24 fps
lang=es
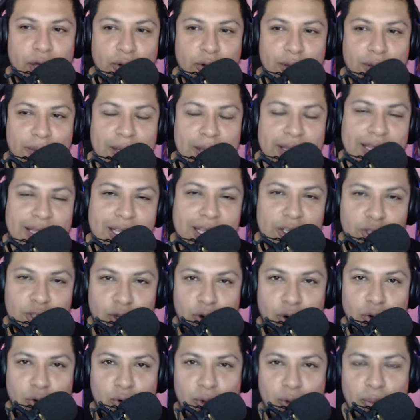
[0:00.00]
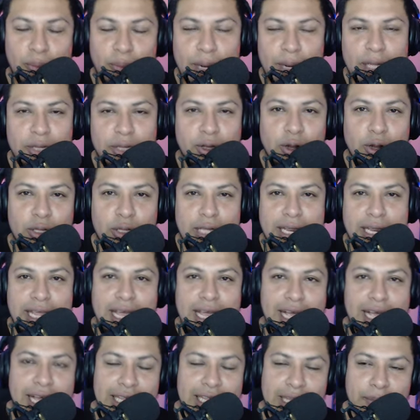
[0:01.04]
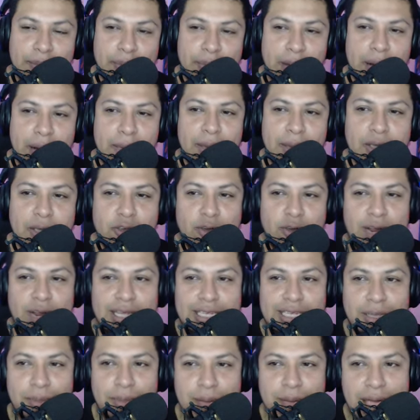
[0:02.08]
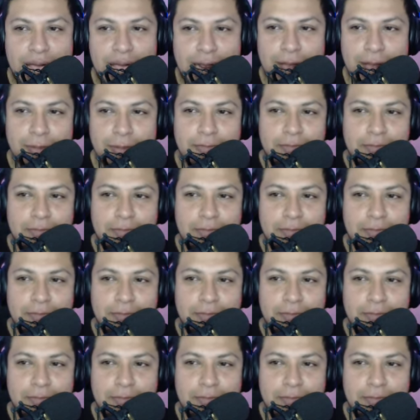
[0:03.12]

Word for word: obviamente el show completo lo tenía Katia Palma y Joana San Miguel.